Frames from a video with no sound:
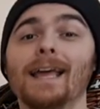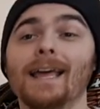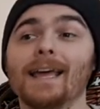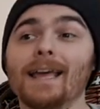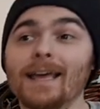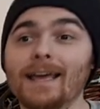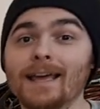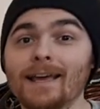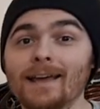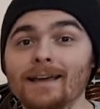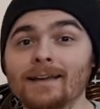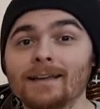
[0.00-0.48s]

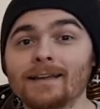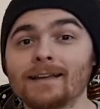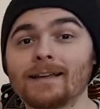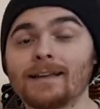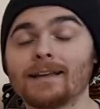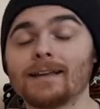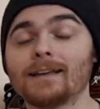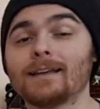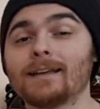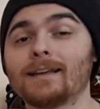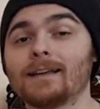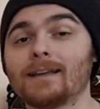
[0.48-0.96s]
et,
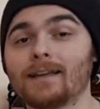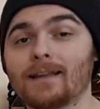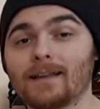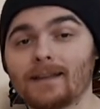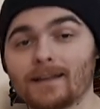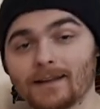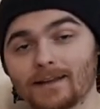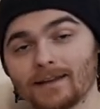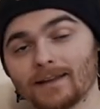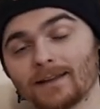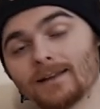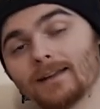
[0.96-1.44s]

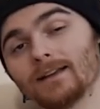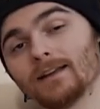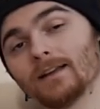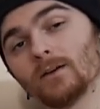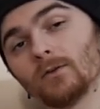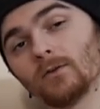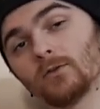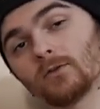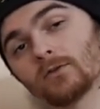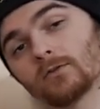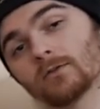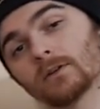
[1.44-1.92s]
et
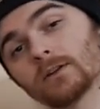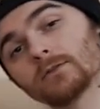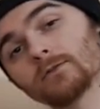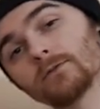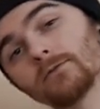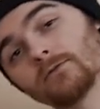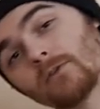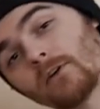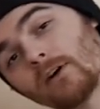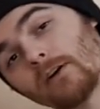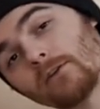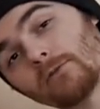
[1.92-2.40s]
le joint du
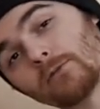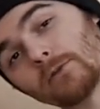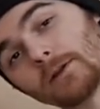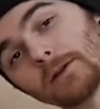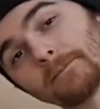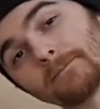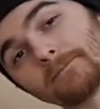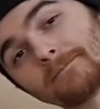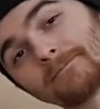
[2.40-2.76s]
fond a fui.